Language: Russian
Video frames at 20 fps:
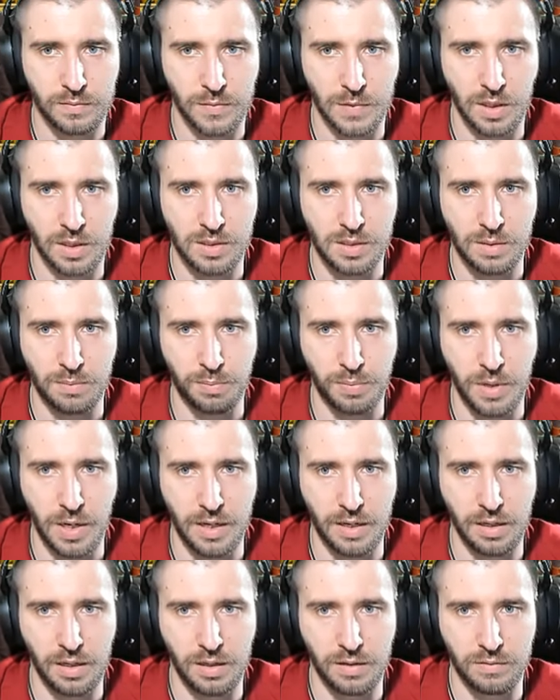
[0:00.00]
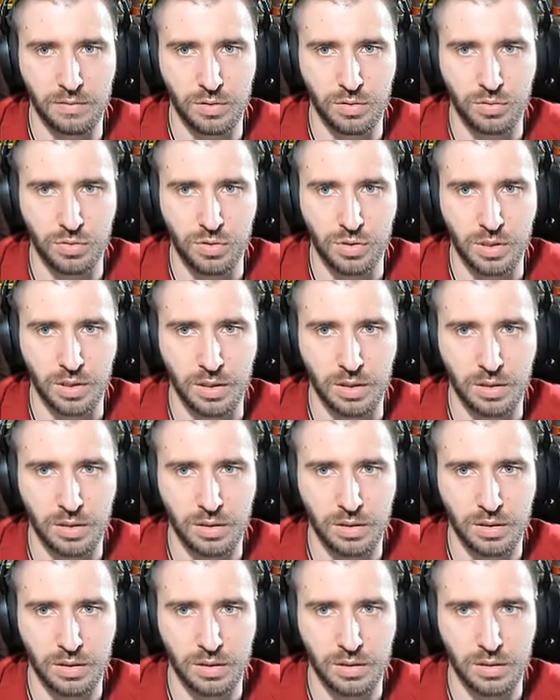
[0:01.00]
Да запарили вы уже
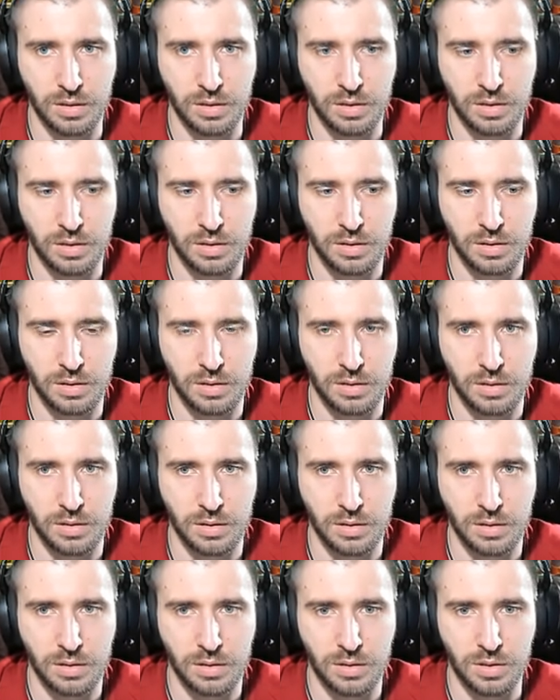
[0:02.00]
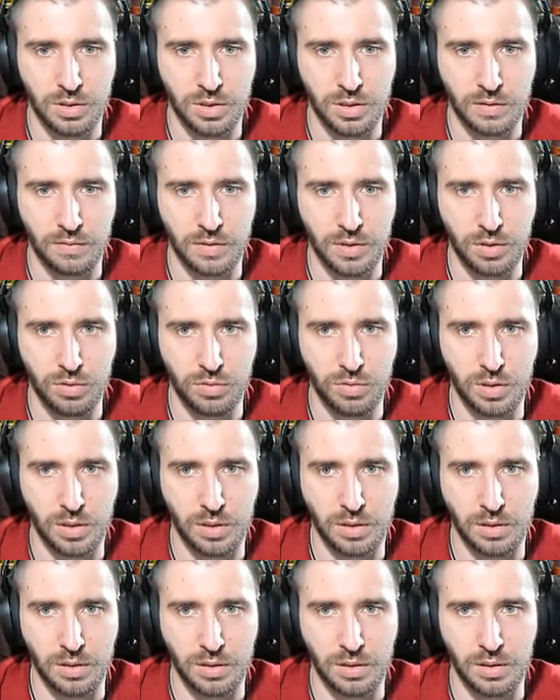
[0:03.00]
живодеры
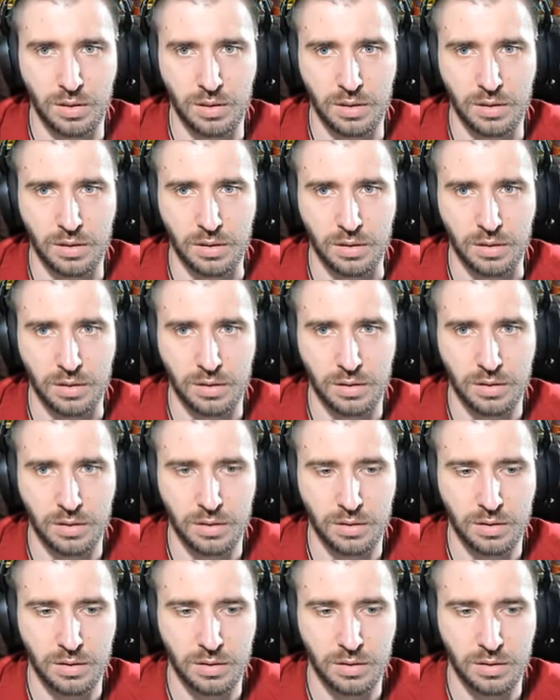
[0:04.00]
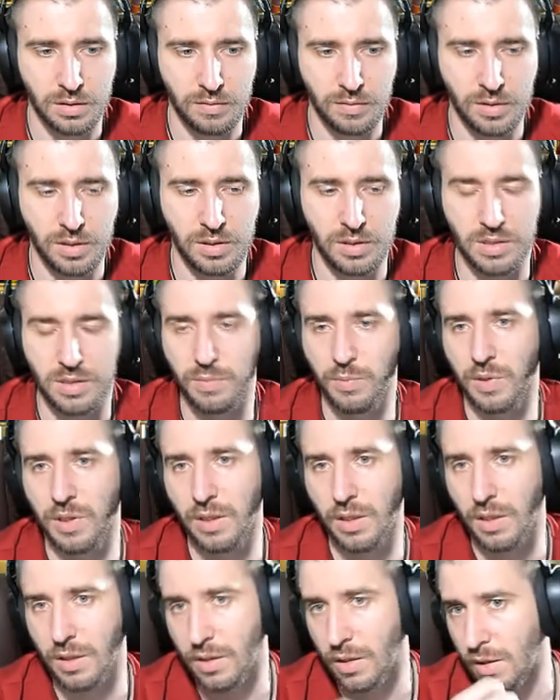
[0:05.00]
какие-то. Видите,
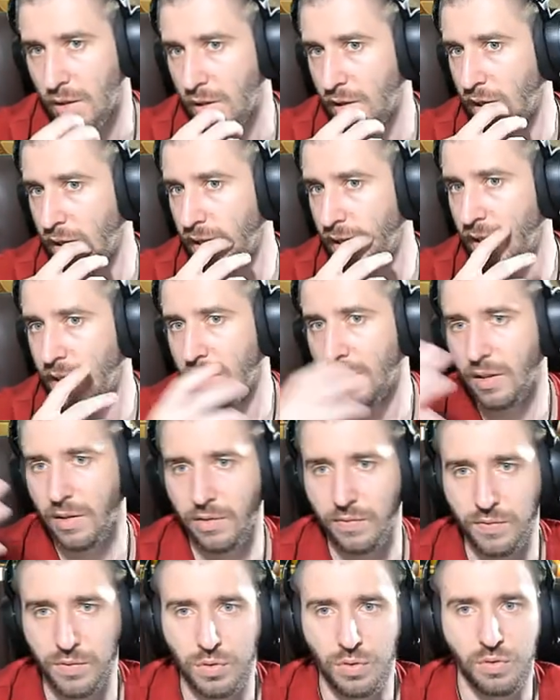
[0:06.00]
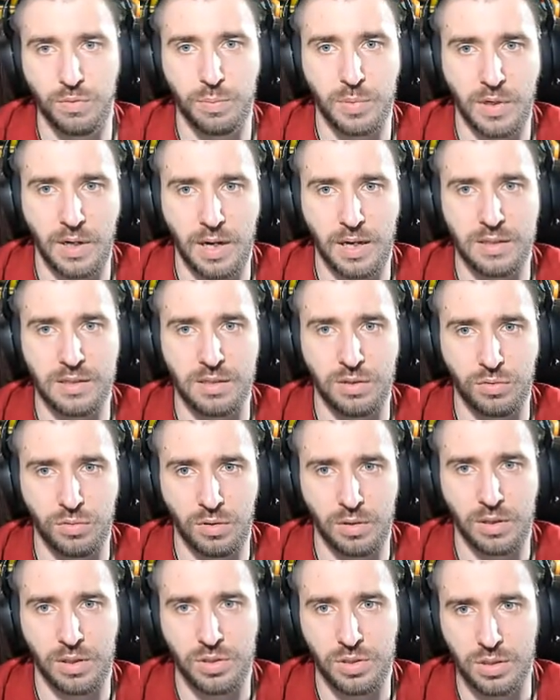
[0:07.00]
смотритель. Все упирается
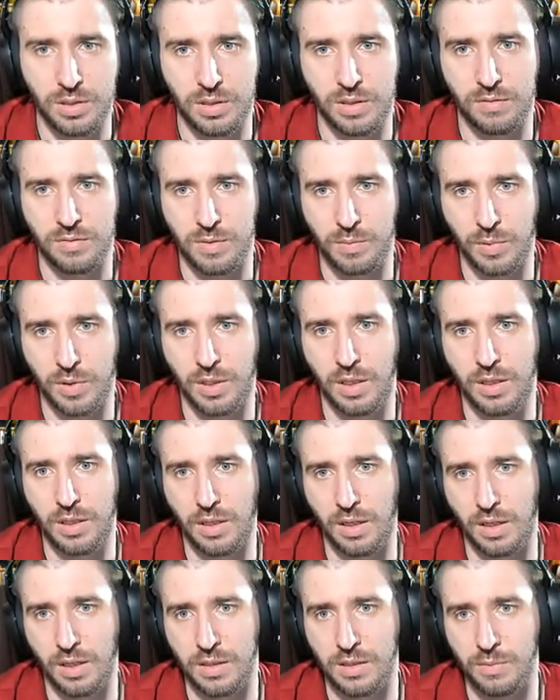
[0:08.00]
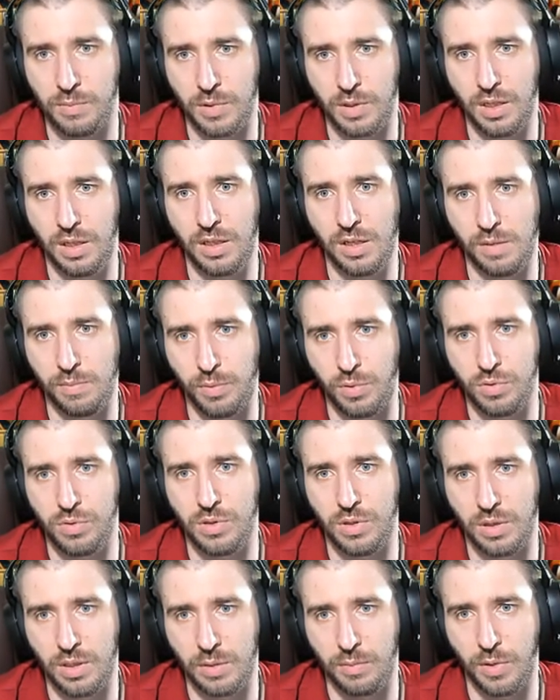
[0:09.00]
только чисто в смотрителя. А смотритель плюс
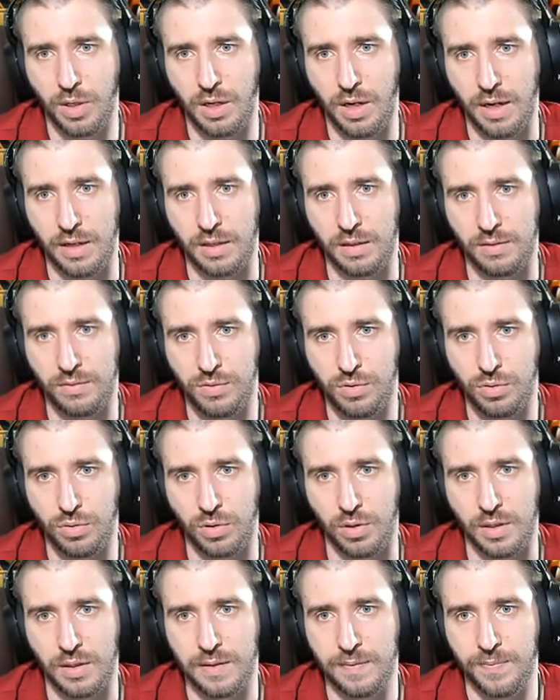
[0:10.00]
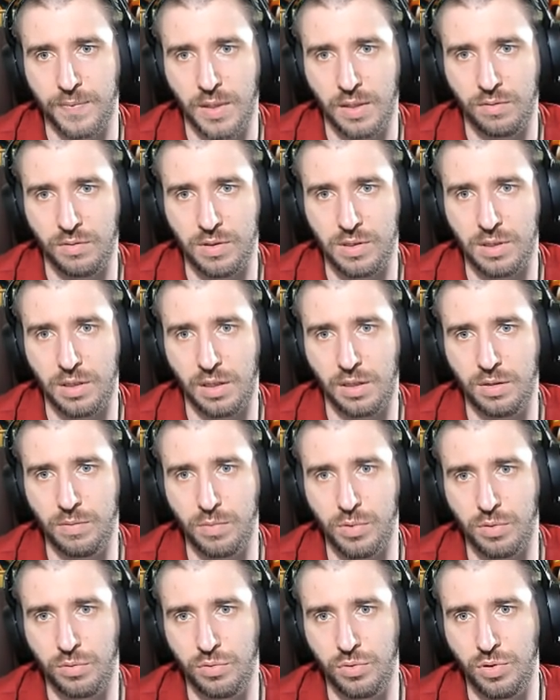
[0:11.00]
недомогание. Все. В остальном
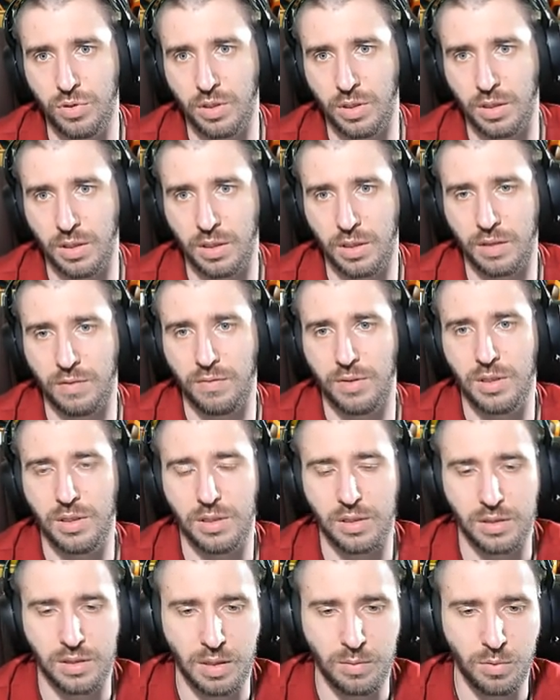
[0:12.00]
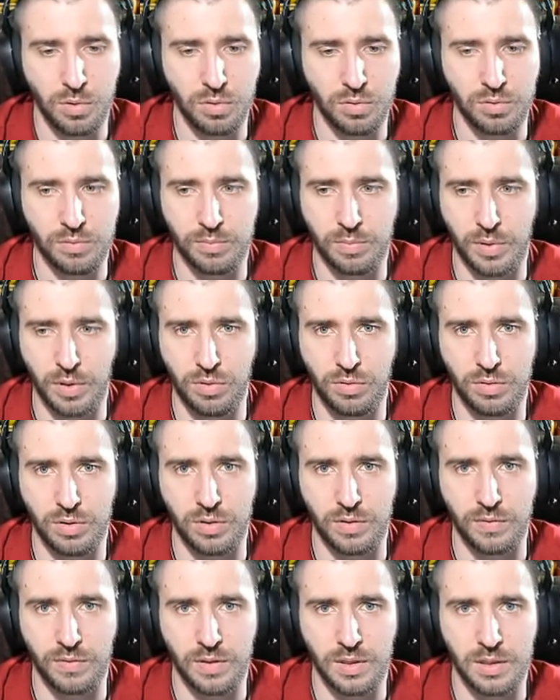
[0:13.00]
случае, как видите, там урон
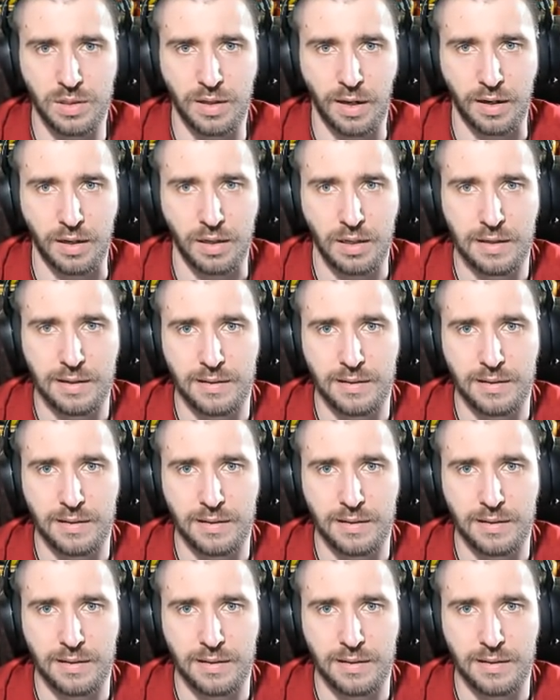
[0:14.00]
проходит фигня.